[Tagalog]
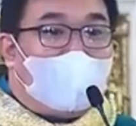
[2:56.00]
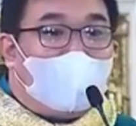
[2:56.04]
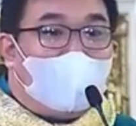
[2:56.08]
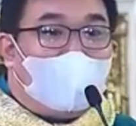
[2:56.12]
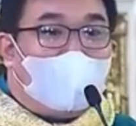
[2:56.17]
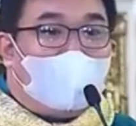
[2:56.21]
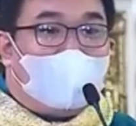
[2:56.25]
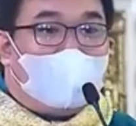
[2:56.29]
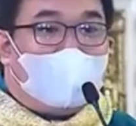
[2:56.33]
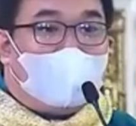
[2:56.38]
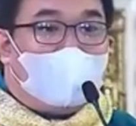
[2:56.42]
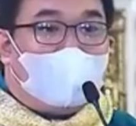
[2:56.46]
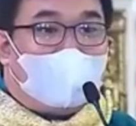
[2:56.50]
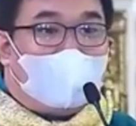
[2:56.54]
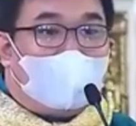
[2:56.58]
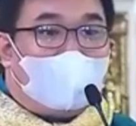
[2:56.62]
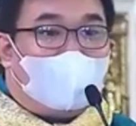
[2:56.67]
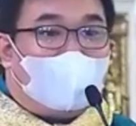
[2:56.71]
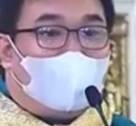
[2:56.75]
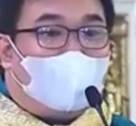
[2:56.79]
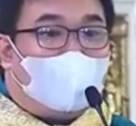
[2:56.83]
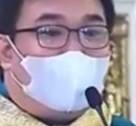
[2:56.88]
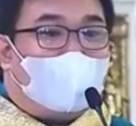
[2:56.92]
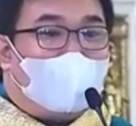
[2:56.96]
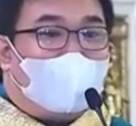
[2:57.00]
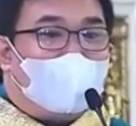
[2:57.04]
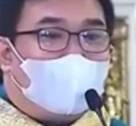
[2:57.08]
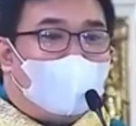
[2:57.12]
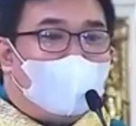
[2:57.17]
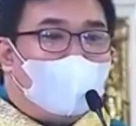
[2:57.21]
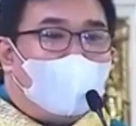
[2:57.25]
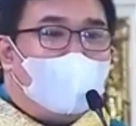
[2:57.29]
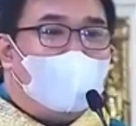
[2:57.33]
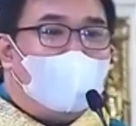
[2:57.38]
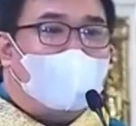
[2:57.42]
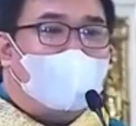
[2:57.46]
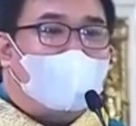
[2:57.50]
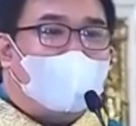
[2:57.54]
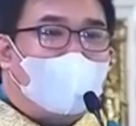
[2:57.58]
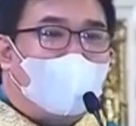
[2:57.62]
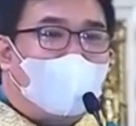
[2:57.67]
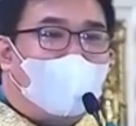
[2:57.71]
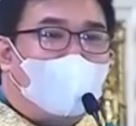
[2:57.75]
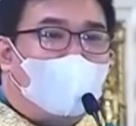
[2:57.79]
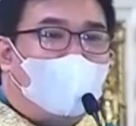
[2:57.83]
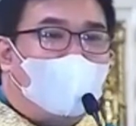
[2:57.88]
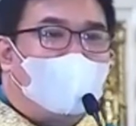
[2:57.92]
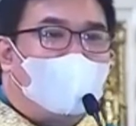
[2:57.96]
tayong patuloy daw po
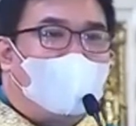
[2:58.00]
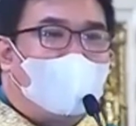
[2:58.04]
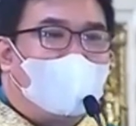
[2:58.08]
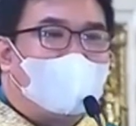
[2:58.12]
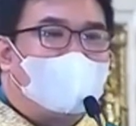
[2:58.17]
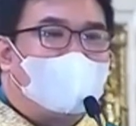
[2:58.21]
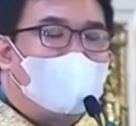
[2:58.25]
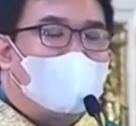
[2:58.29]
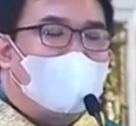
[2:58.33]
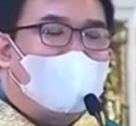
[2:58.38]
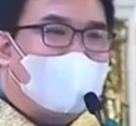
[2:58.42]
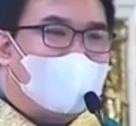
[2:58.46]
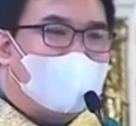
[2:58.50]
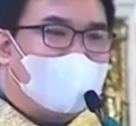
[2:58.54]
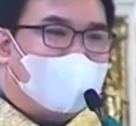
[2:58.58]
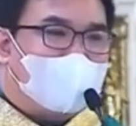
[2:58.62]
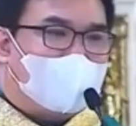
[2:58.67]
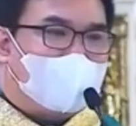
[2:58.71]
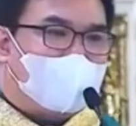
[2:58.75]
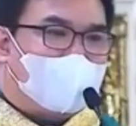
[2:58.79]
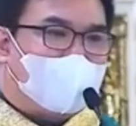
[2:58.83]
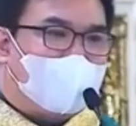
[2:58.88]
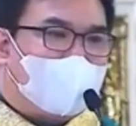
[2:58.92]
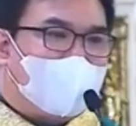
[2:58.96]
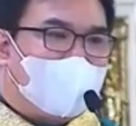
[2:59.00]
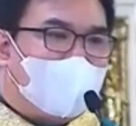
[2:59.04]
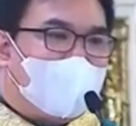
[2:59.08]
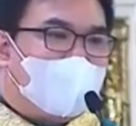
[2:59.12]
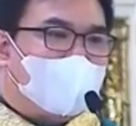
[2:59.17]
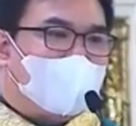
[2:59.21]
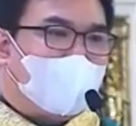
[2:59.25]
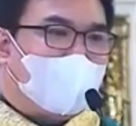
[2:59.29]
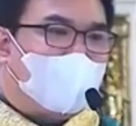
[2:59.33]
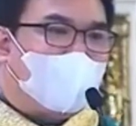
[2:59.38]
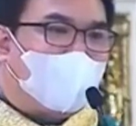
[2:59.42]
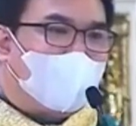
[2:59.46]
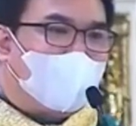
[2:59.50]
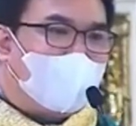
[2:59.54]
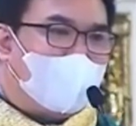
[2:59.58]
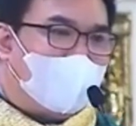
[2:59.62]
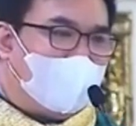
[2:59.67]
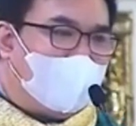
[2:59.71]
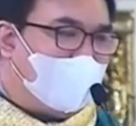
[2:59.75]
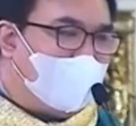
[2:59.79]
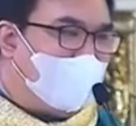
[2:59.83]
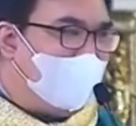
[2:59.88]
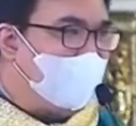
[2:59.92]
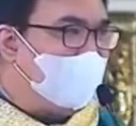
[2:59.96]
nating papurihan
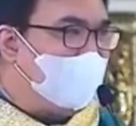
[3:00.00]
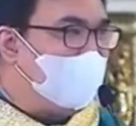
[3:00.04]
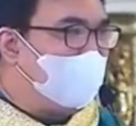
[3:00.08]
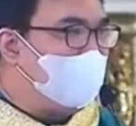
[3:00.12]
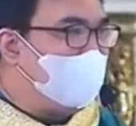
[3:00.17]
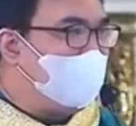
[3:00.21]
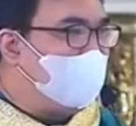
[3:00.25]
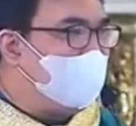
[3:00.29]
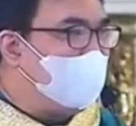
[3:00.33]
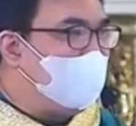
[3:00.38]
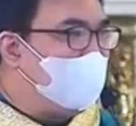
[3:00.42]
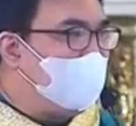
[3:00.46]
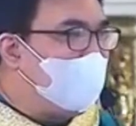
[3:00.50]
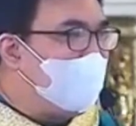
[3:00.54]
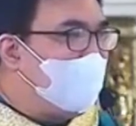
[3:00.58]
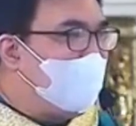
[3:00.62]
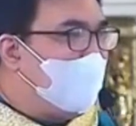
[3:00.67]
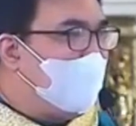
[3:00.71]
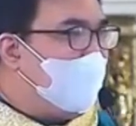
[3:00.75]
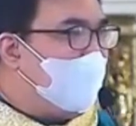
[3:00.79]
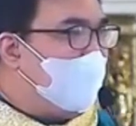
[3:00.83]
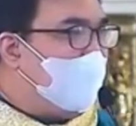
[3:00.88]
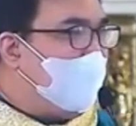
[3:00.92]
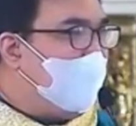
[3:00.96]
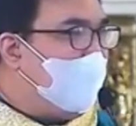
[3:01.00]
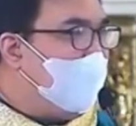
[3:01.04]
ang